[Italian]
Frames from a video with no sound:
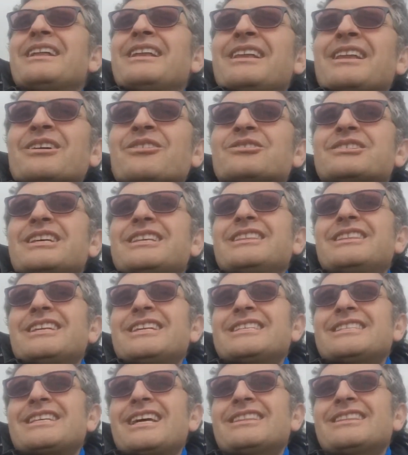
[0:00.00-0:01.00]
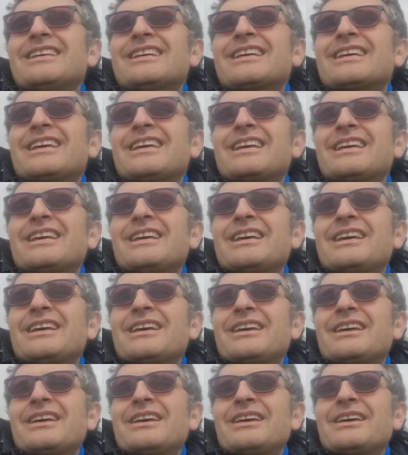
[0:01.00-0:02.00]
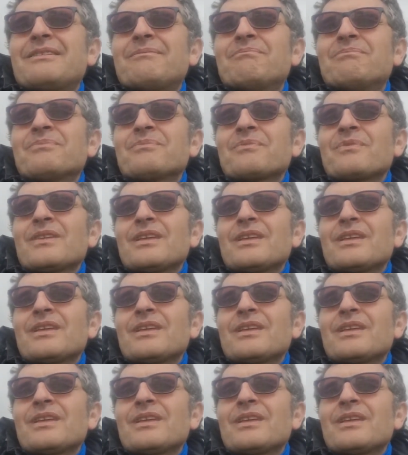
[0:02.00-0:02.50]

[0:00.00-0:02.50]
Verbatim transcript: la cosa interessante è che eh,